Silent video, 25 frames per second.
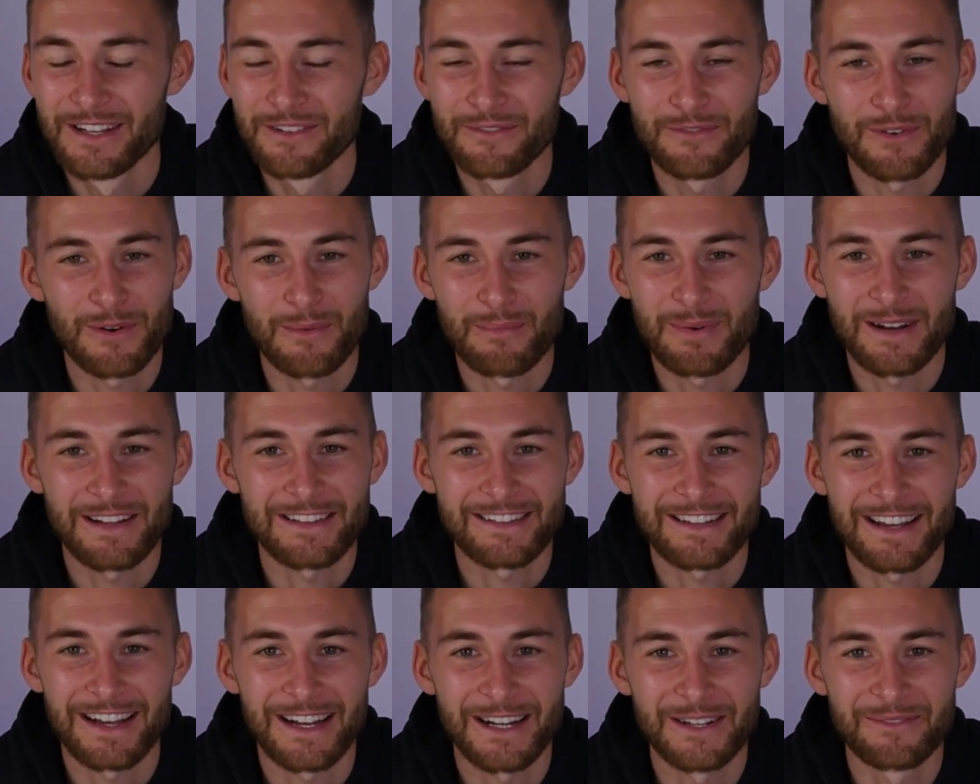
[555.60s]
vor ein
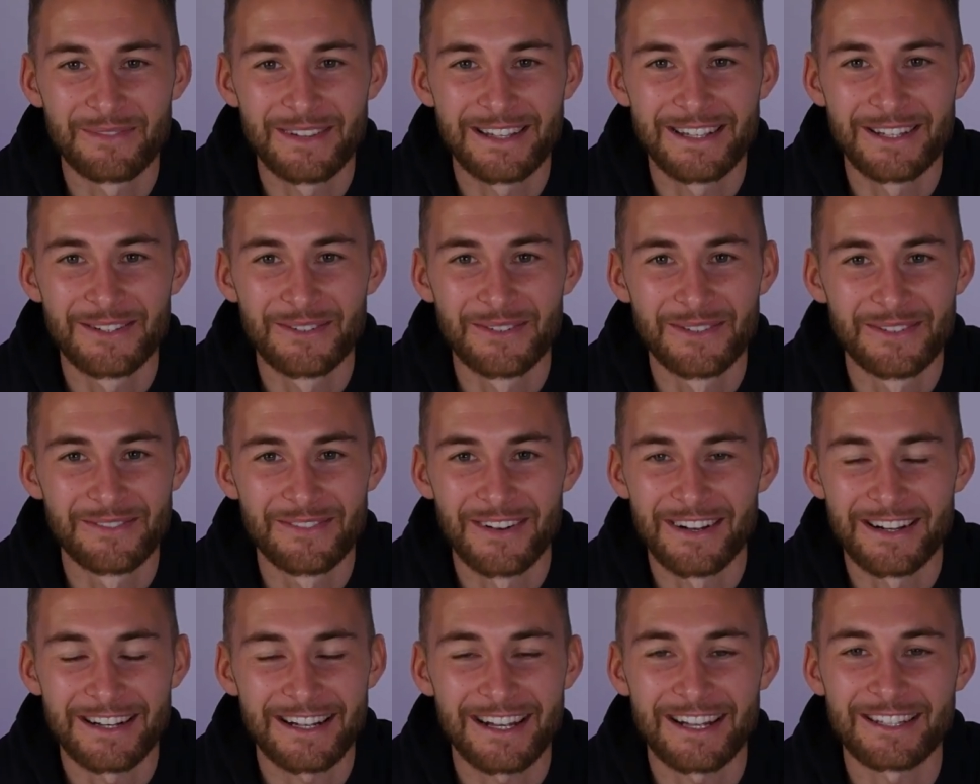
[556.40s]
paar Tagen im Kino
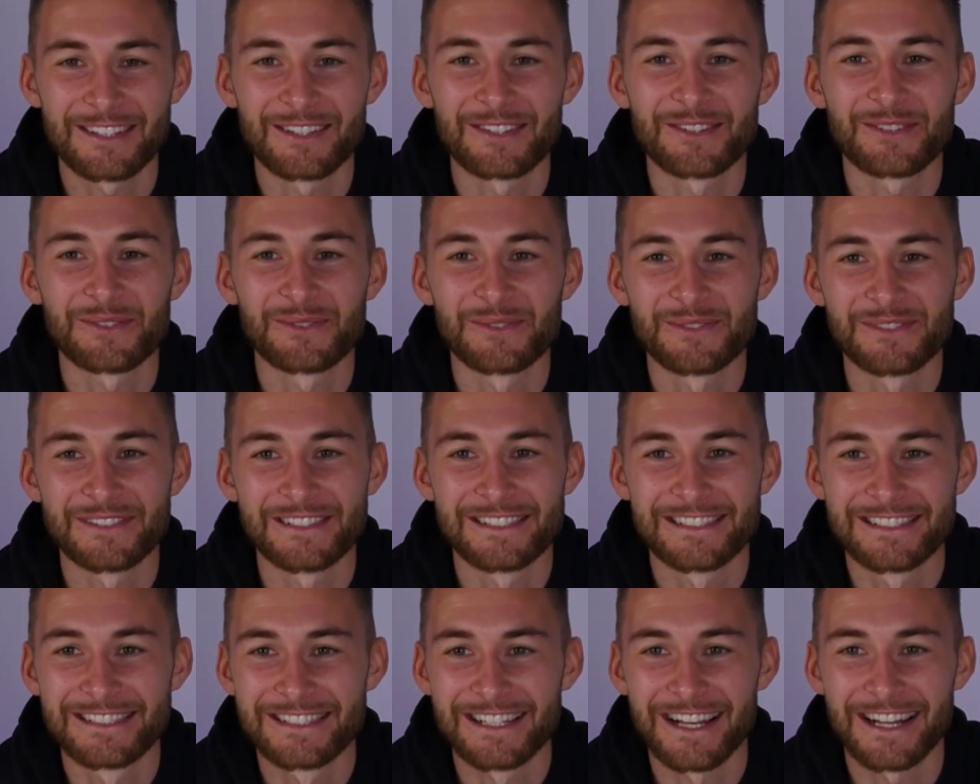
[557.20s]
war
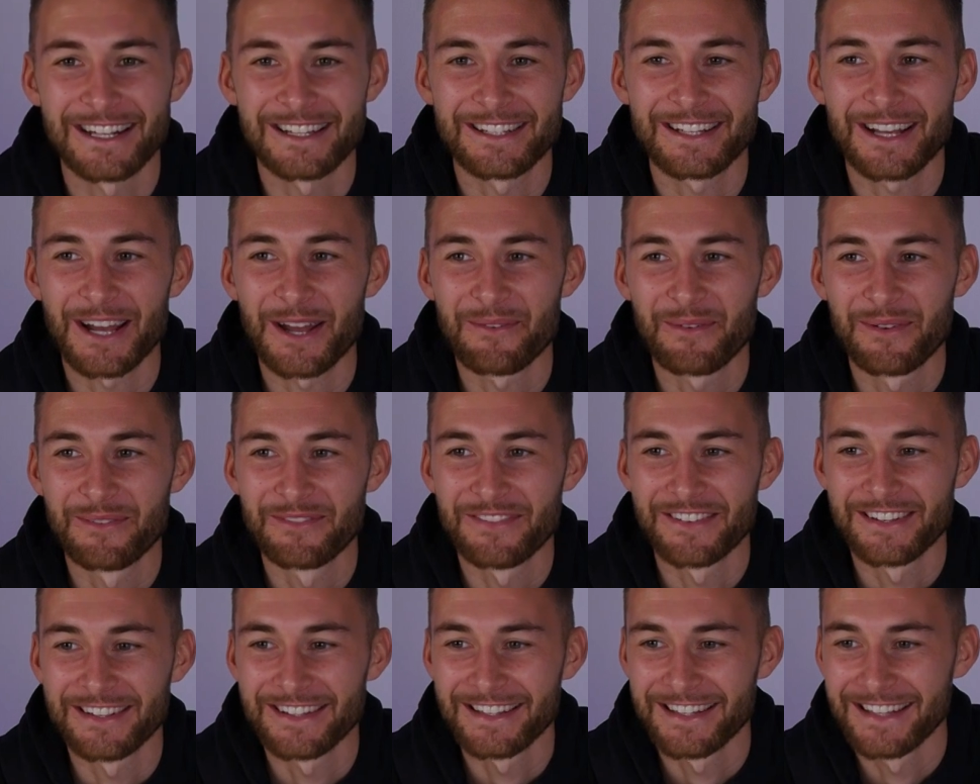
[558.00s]
Katastrophe. Kann ich keinem
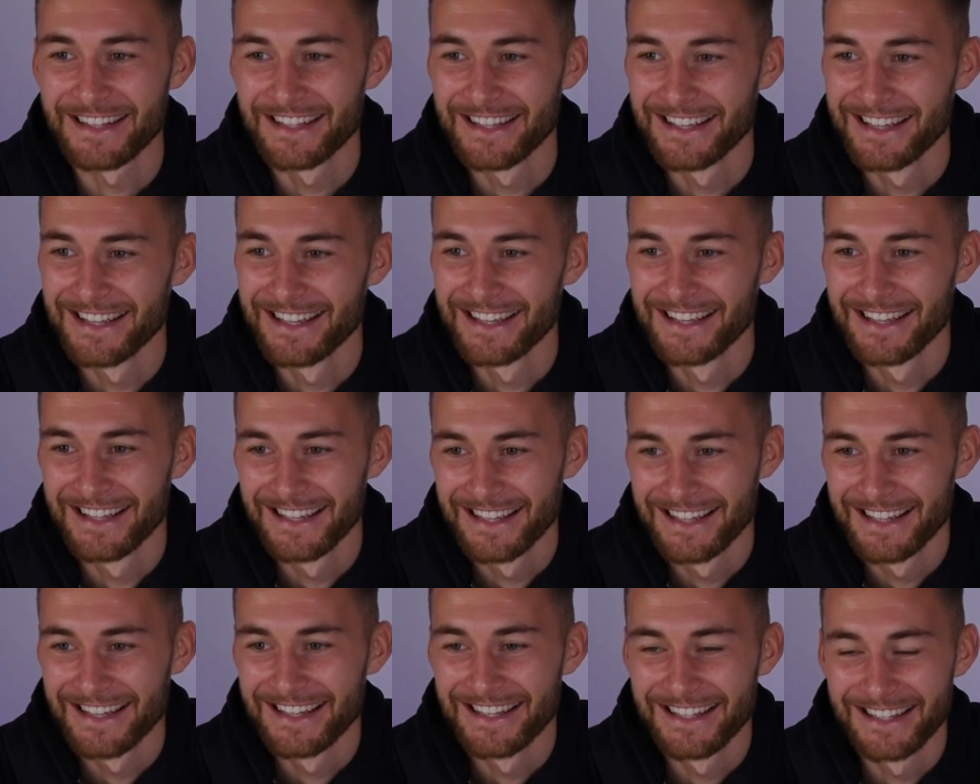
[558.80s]
empfehlen.
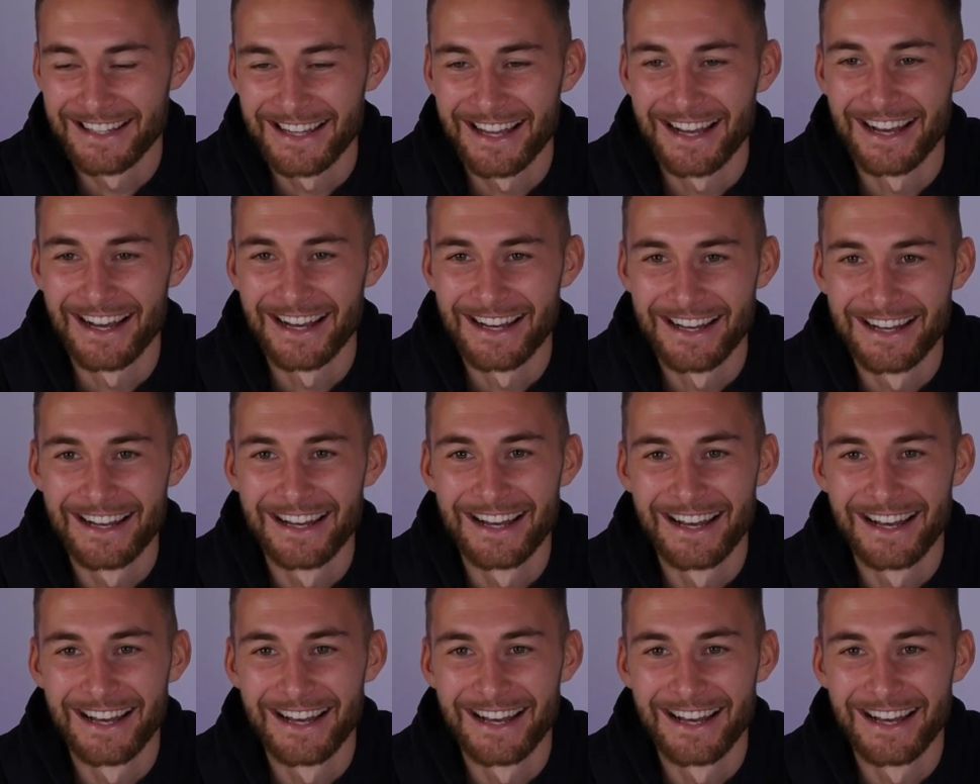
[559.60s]
Ja.